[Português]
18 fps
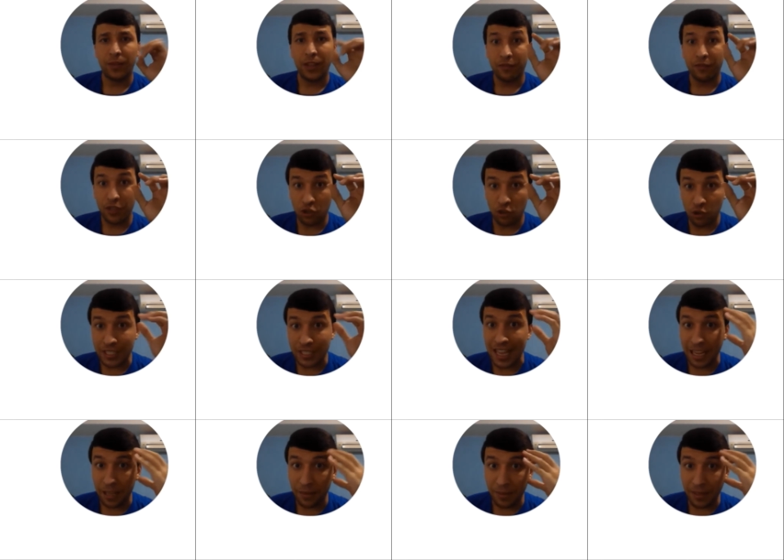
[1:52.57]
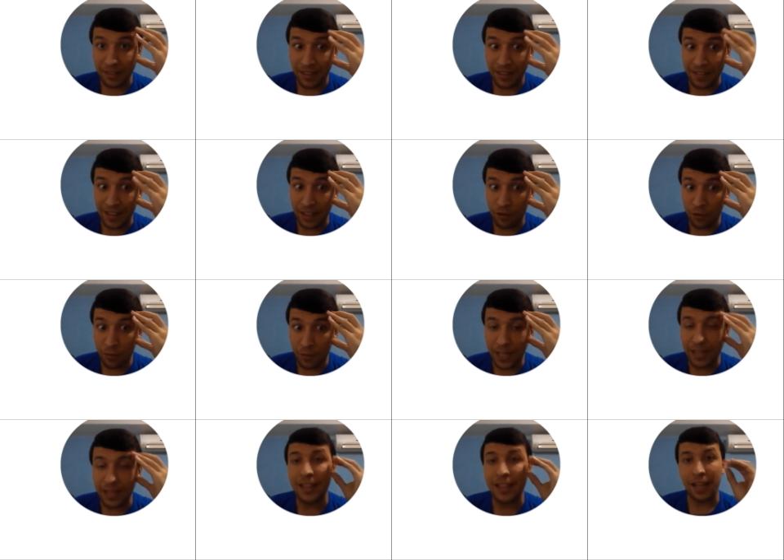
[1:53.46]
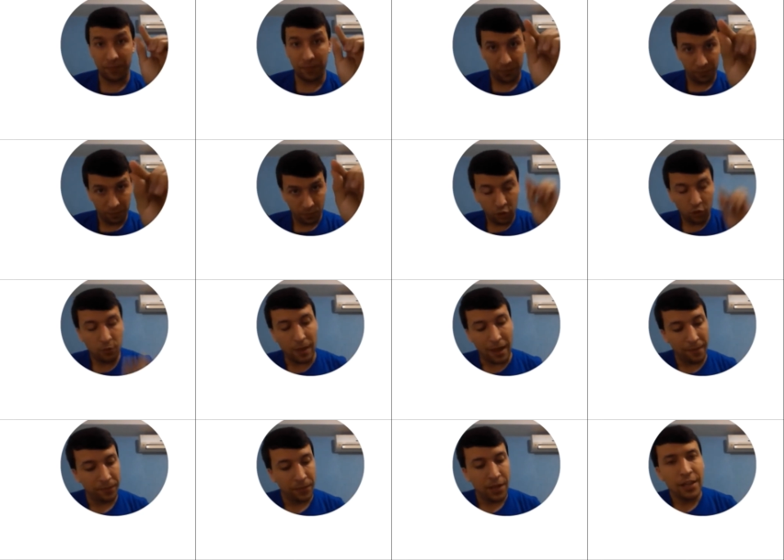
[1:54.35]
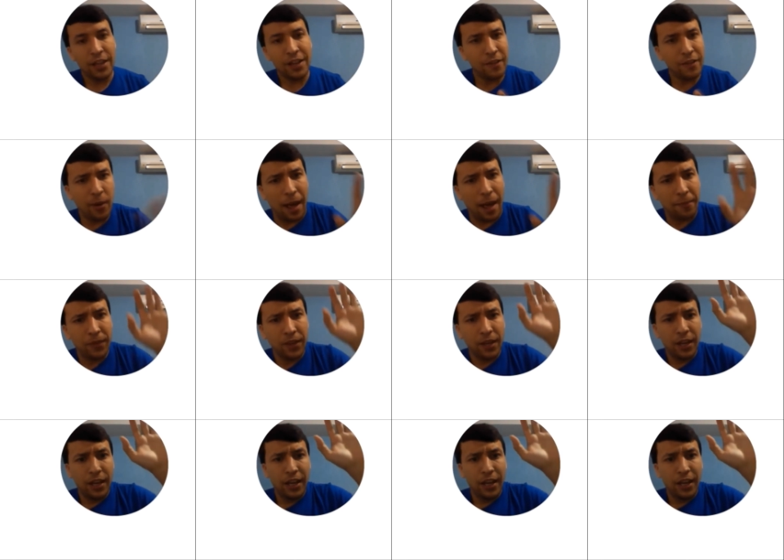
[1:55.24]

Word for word: Vocês conseguem me entender e compreender? Muito bem. Então vamos lá.